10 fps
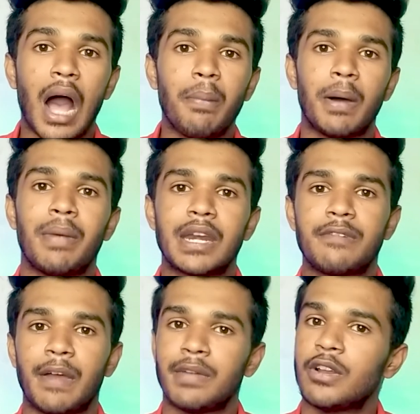आप हमारी
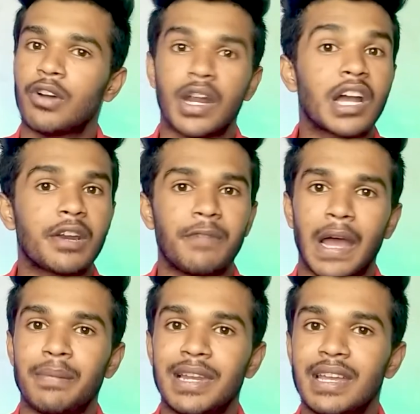फैमिली और अगर
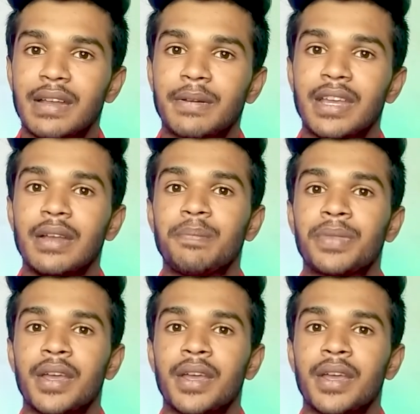फैमिली की